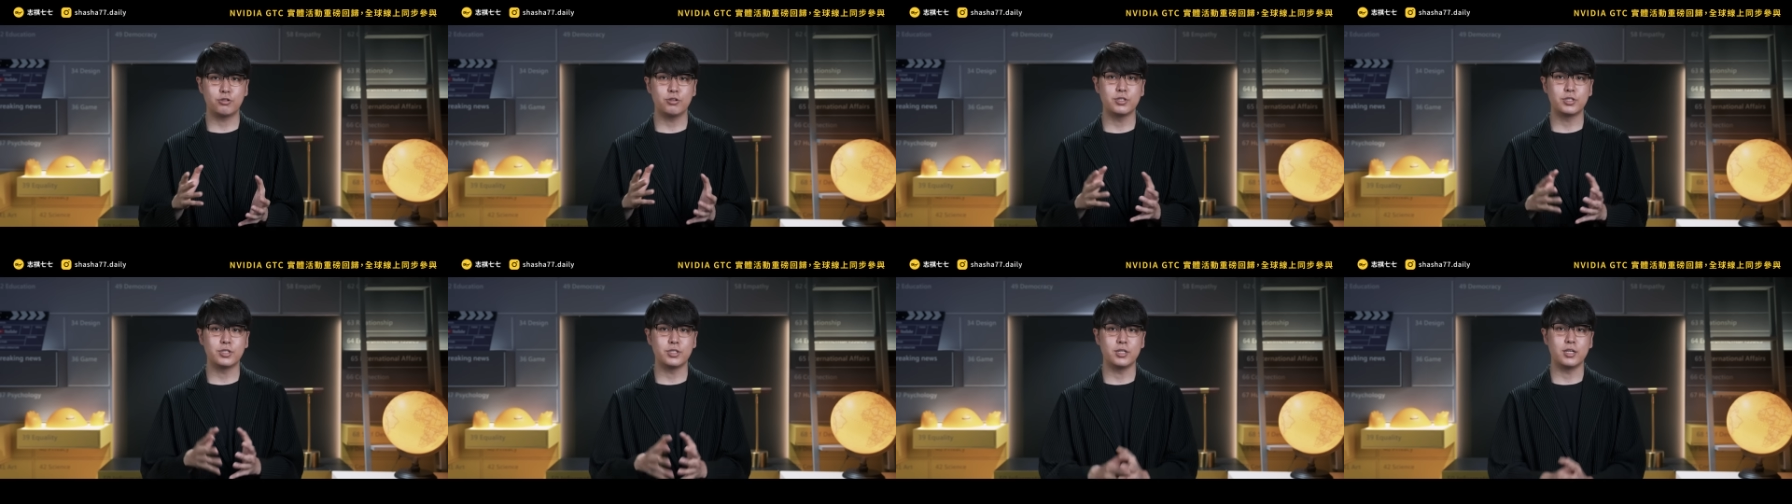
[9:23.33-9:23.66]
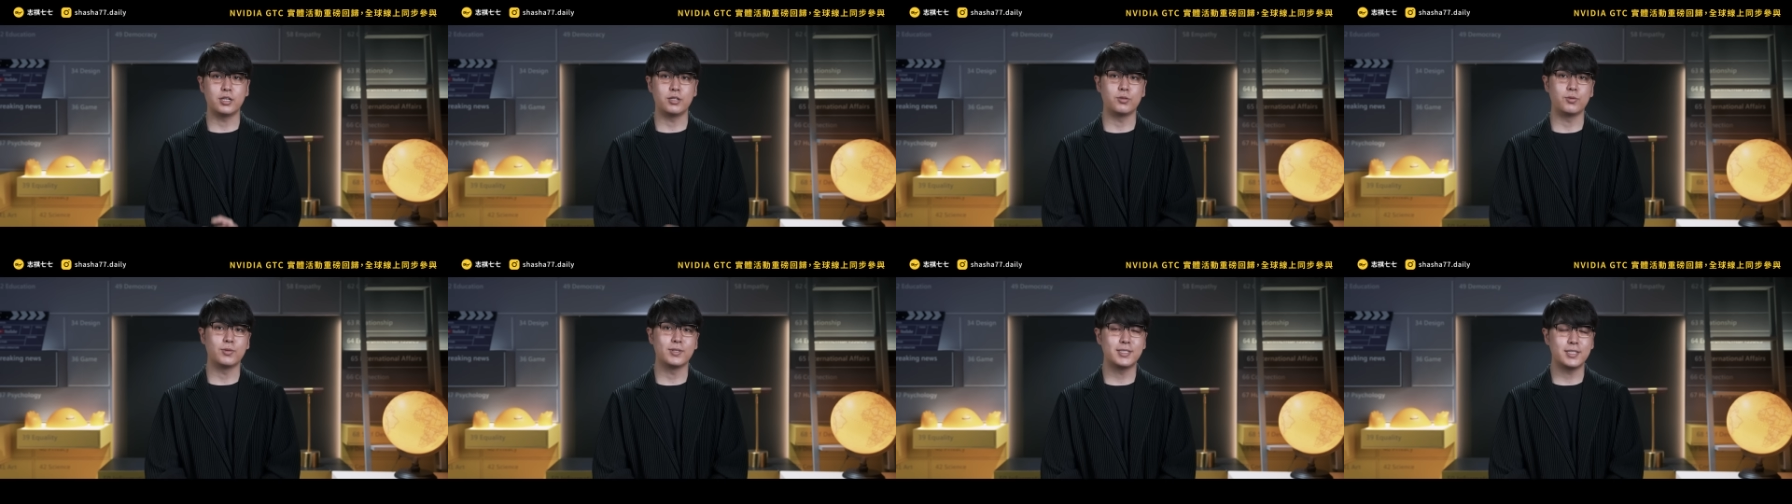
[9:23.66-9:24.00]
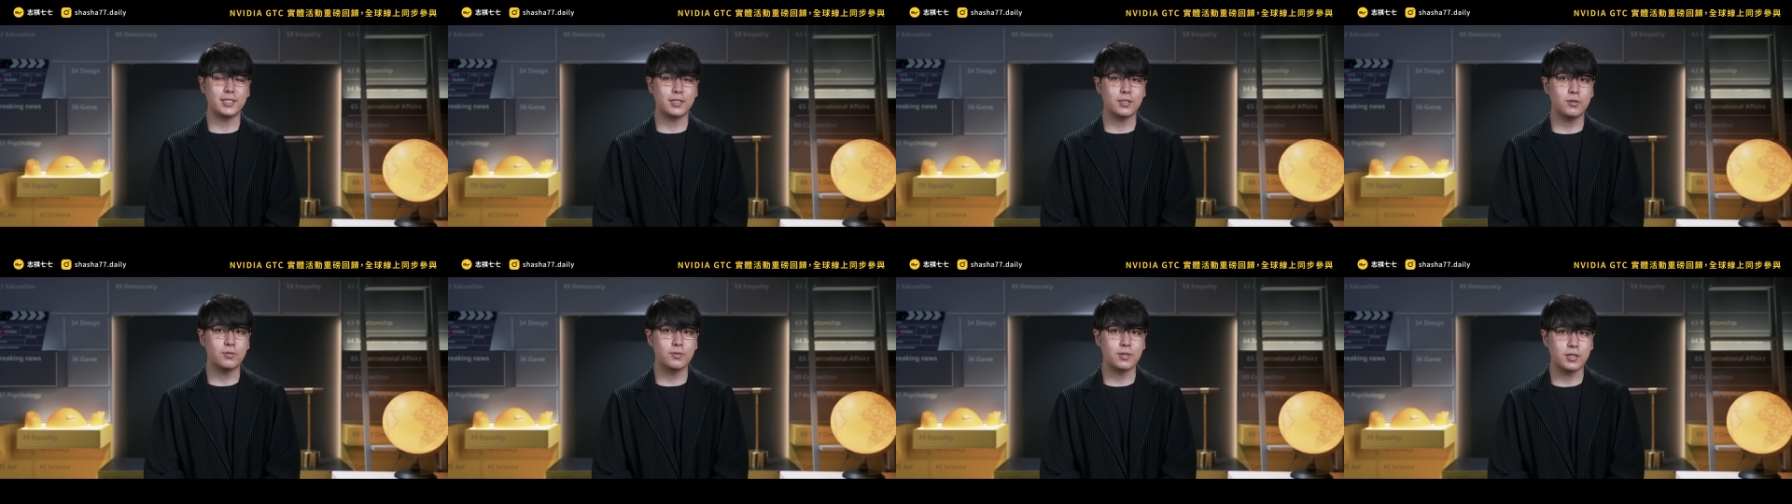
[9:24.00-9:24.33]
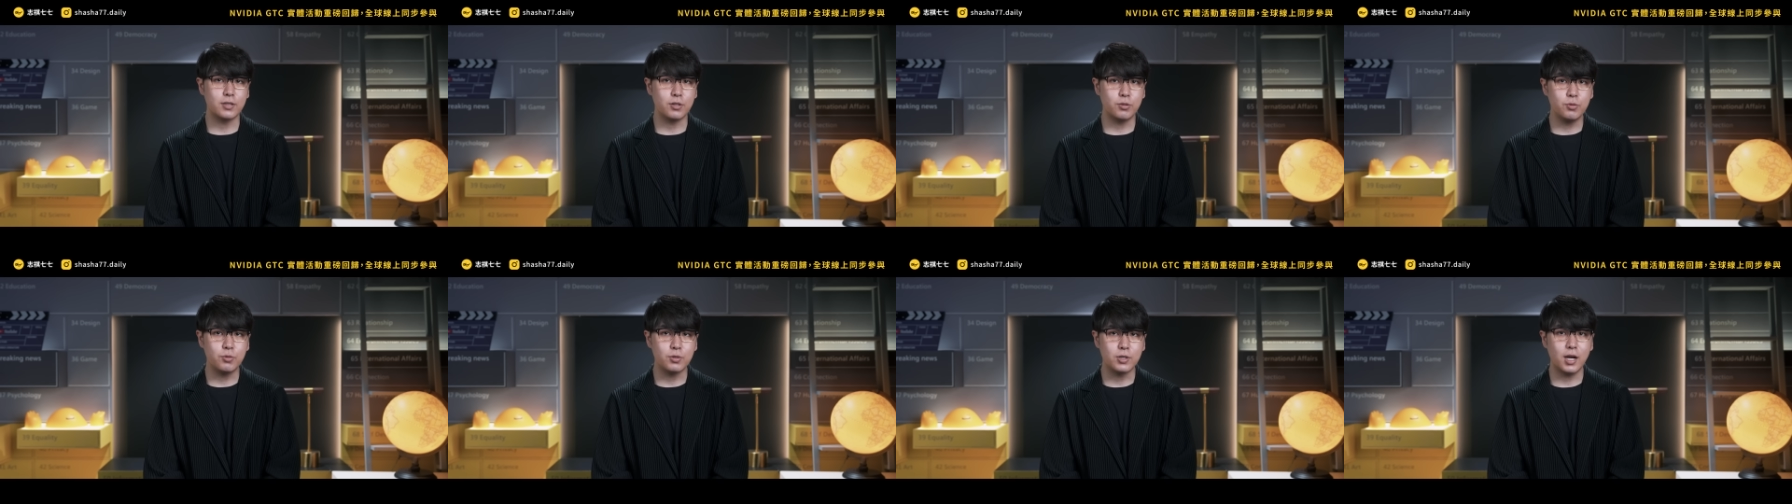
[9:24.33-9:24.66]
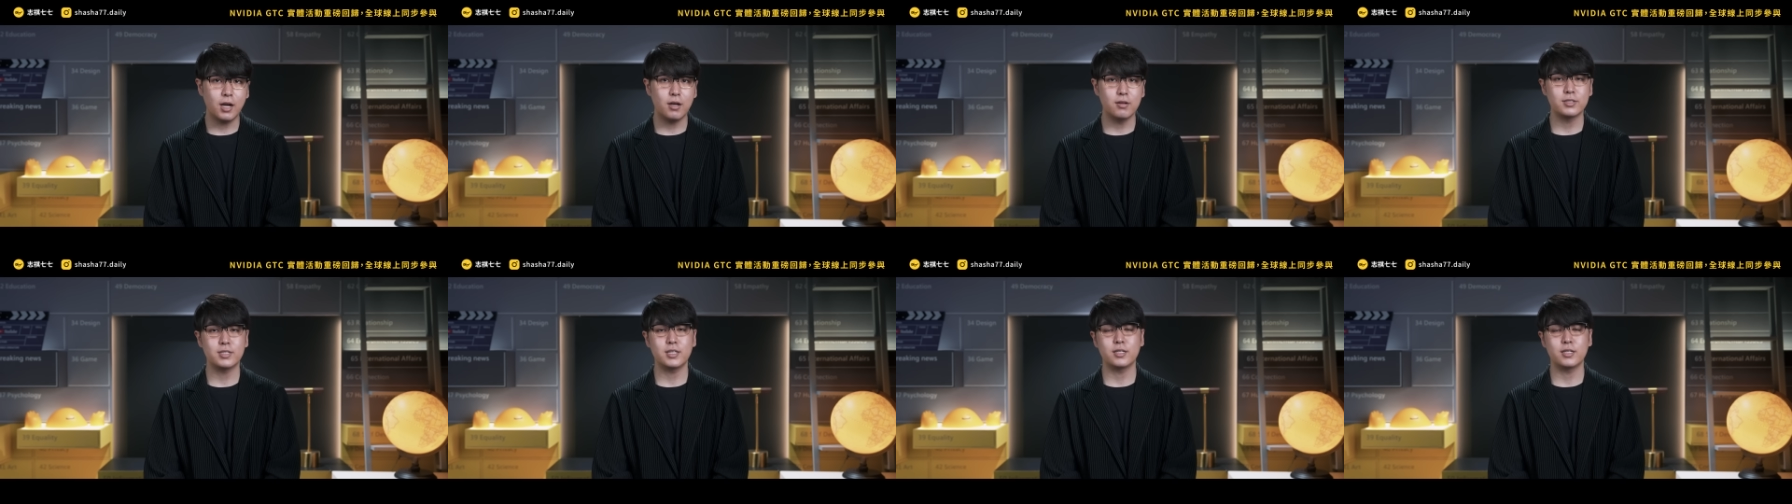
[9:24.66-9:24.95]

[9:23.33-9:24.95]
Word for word: 确实很多新功能的预告，